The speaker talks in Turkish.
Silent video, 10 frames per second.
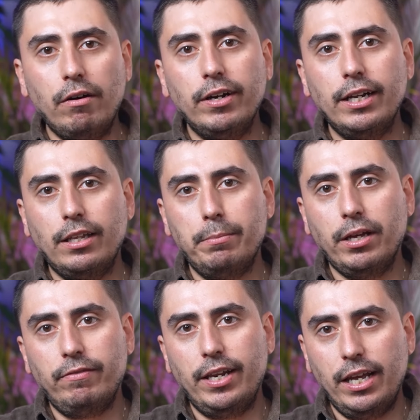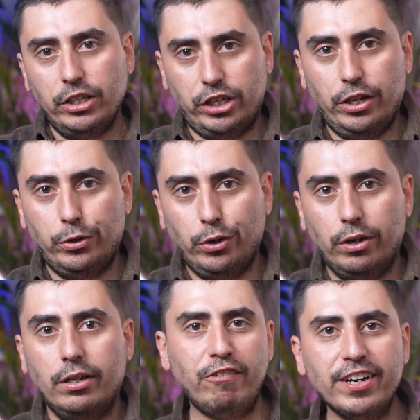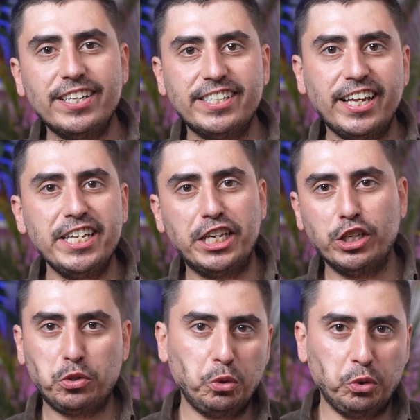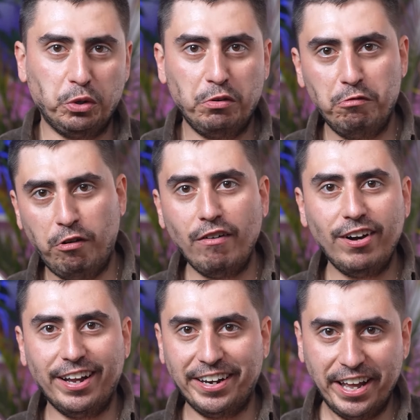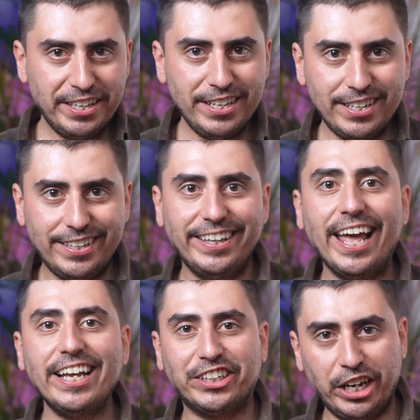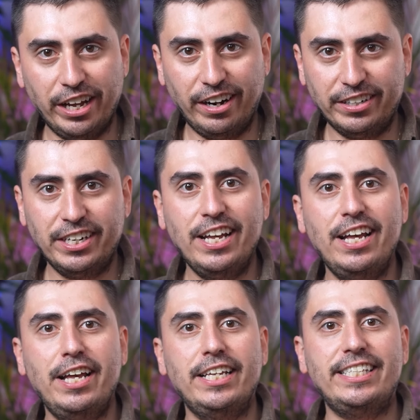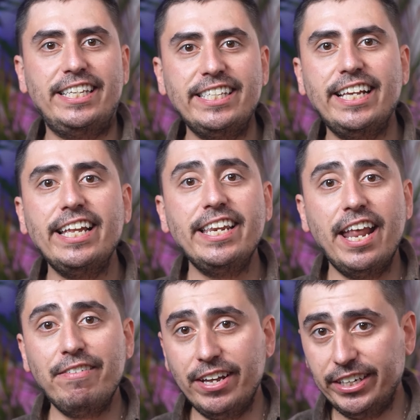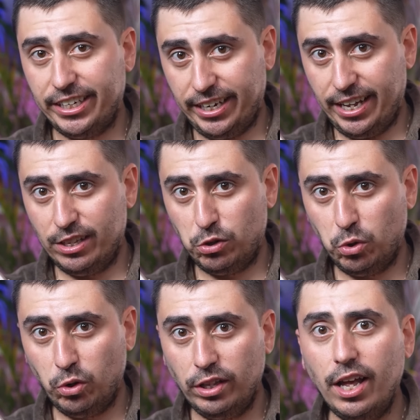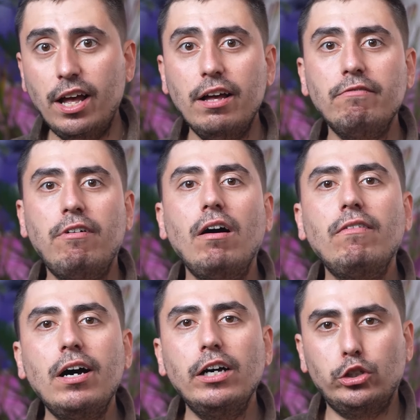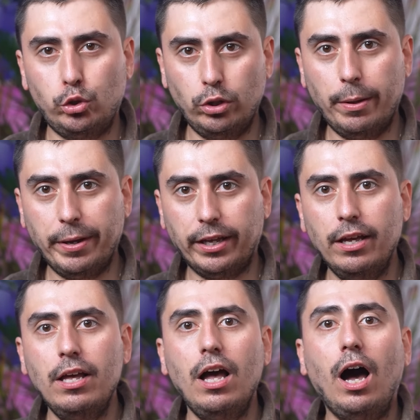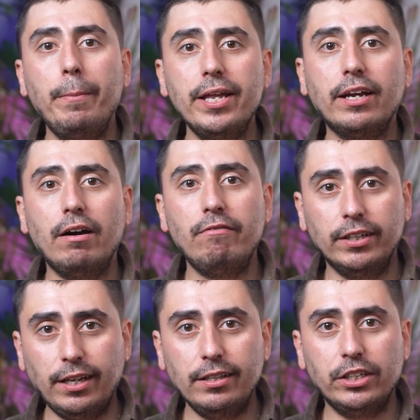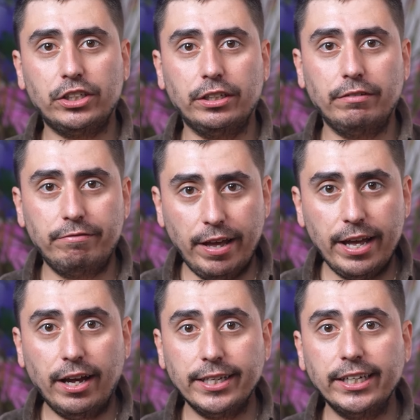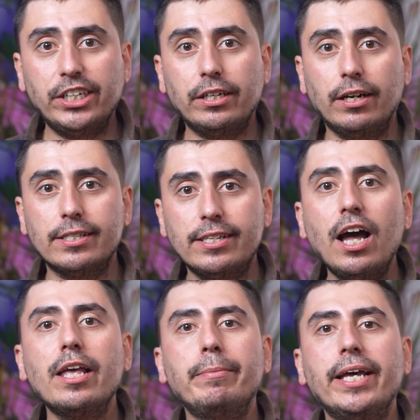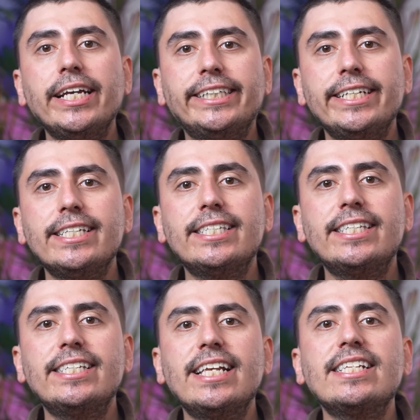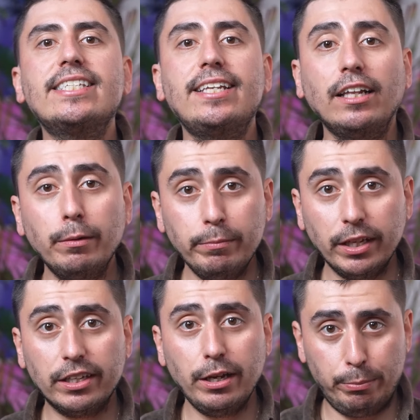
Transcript: Vava ne demek ve ne işe yarıyor? Kafanızda iki soru. Vava nedir, ne işe yarar? Size ne verecek en sonunda? Vava şu demek. Amerikan vatandaşı veya Yeşika sahibi eşiniz size zalimlik